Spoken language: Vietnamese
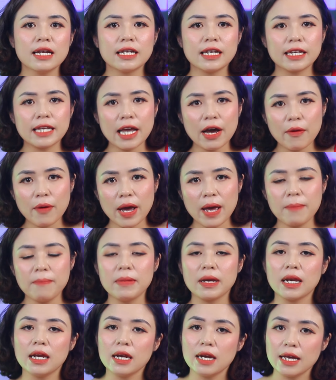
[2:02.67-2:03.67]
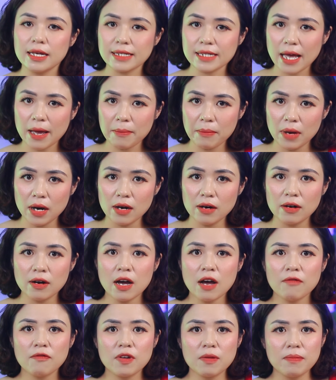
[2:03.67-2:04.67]
thì theo em mình nên lấy size M
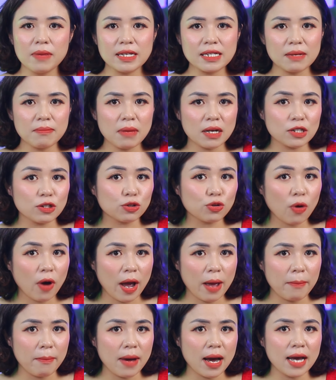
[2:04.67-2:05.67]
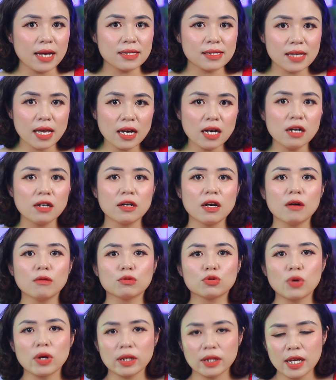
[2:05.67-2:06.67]
vì mình sẽ mặc cho thoải mái, dễ cử động,
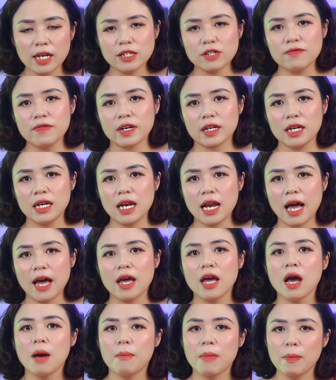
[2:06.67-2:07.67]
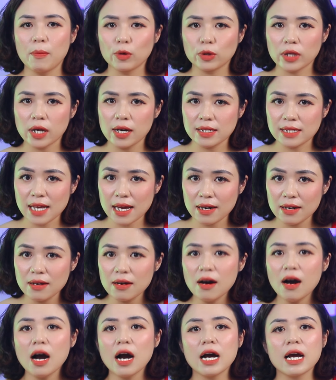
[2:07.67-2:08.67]
thuận tiện cho việc đi lại, mà một thời gian
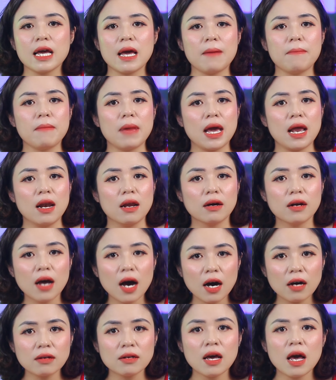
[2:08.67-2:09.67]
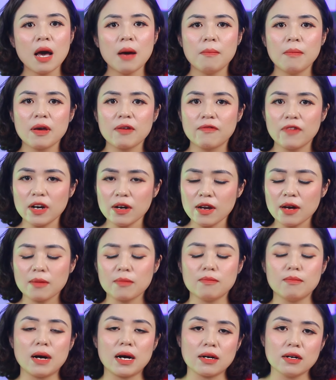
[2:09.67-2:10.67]
nữa khi em bé lớn hơn mình vẫn
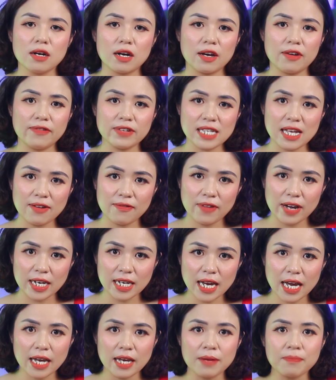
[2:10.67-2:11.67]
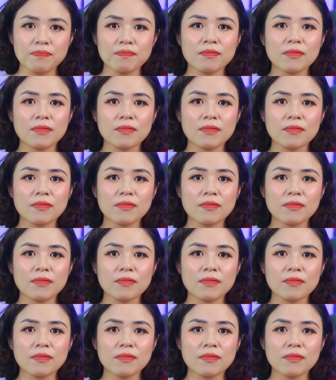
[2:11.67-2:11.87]
mặc được cái dáng váy này.